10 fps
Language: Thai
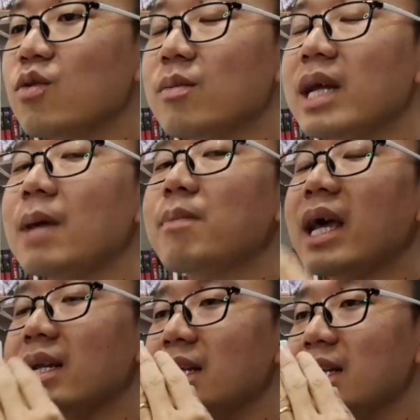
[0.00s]
ถ้าคุณไม่ได้
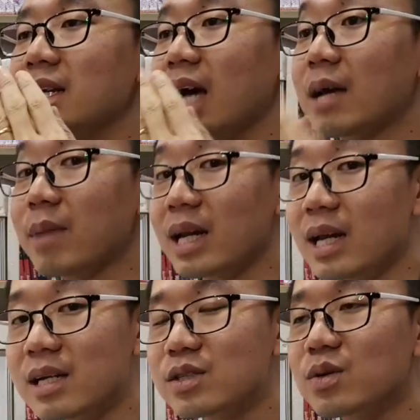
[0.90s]
เป็นไขมันใน
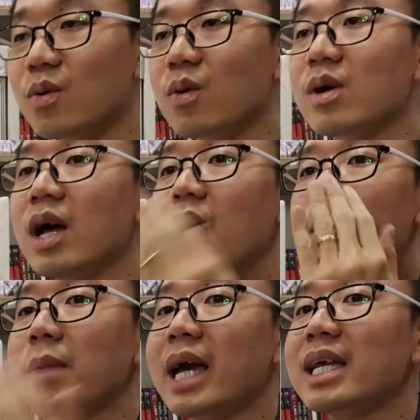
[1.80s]
เลือดสูง
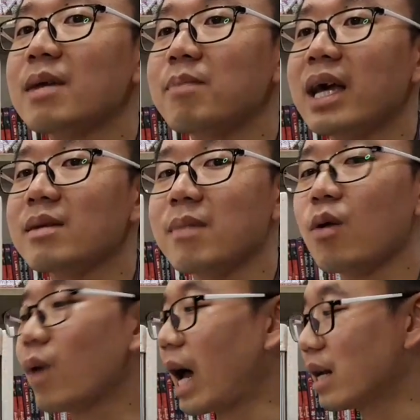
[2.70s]
ไม่ได้เป็น
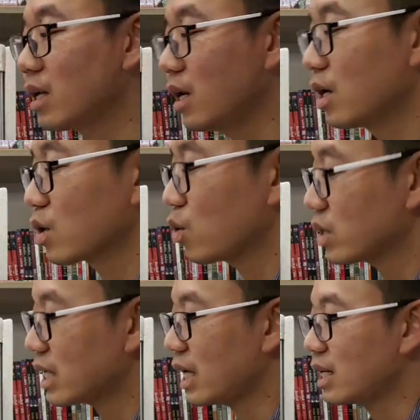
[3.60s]
เบาหวานคุ
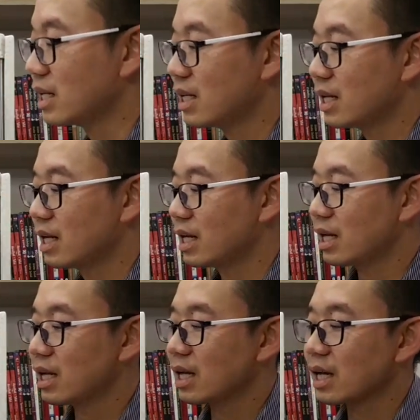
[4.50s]
ณกิน
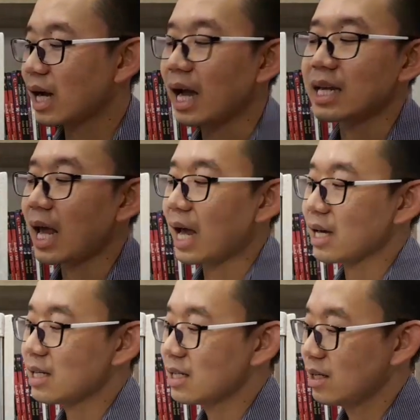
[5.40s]
ไข่แดง
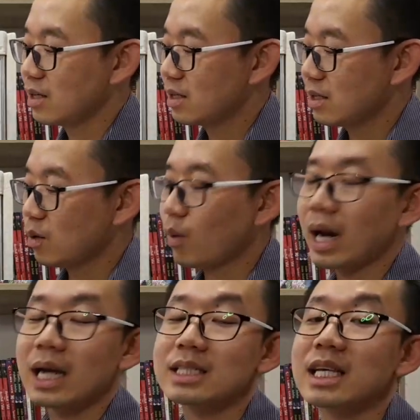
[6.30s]

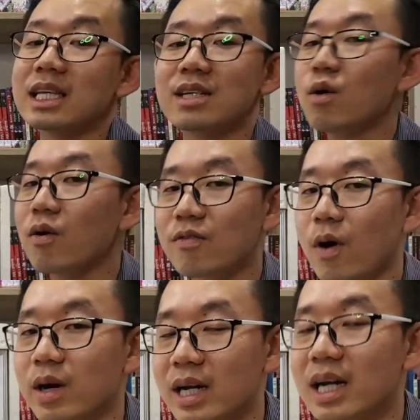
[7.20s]
วันละ สี่ถึงหก ฟ
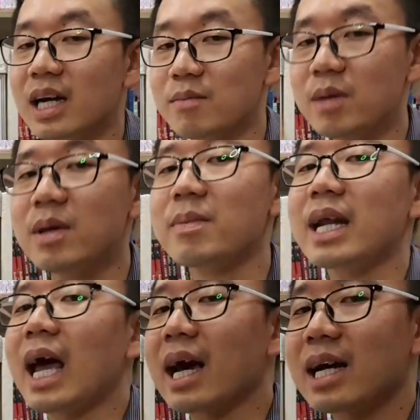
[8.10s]
องได้เลยไม่มี
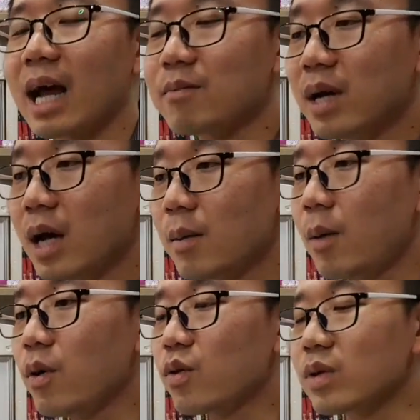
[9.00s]
ปัญหาครับเพ
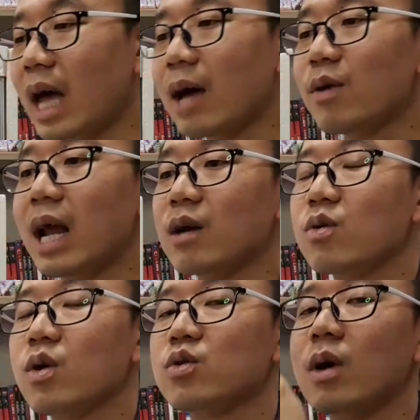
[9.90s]
ราะผลสุดท้ายเวลา
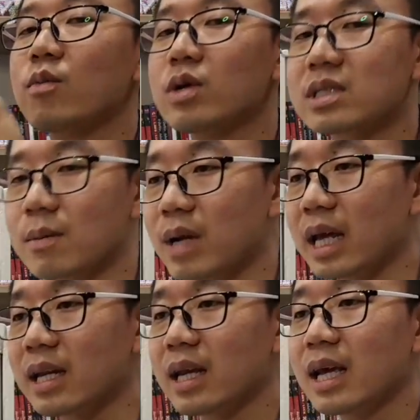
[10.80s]
คุณลดความอ้วนสำ
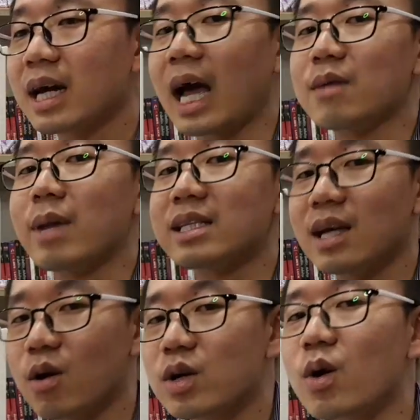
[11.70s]
เร็จไขมัน
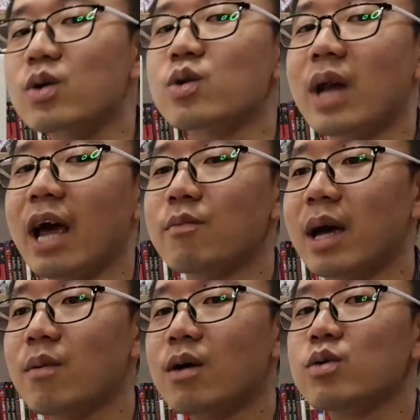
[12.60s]
จะลดลงอยู่แล้ว
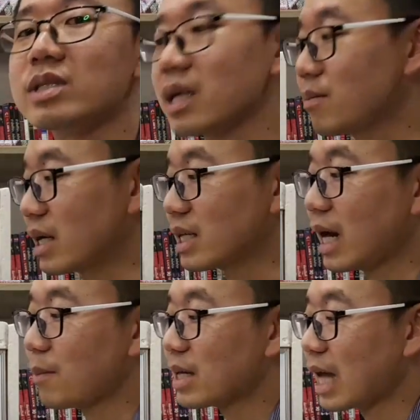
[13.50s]
แม้ว่าคุณจะเหมือนจะ
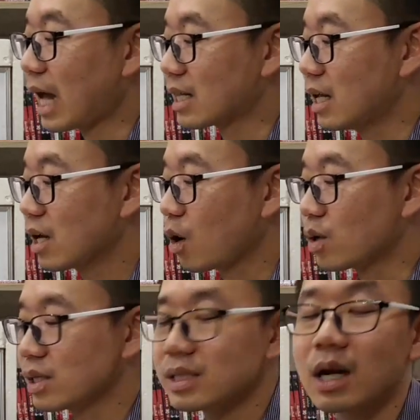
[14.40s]
รับประทานค
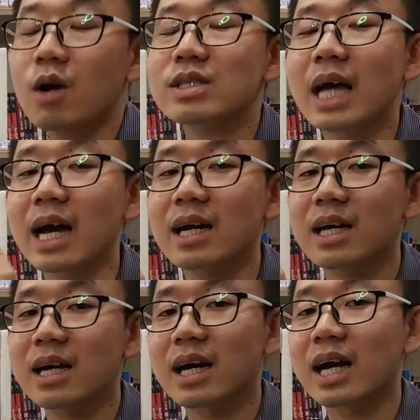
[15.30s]
อเลสเตอรอลจาก
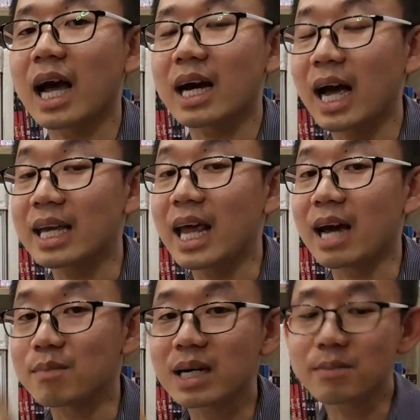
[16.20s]
ไข่แด
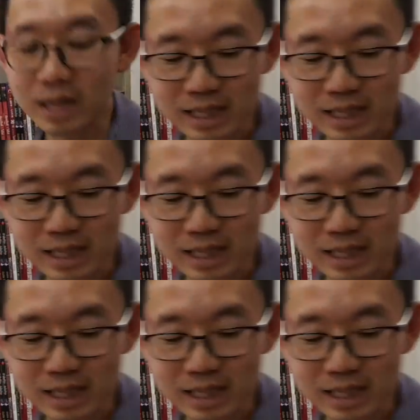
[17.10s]
งเพิ่ม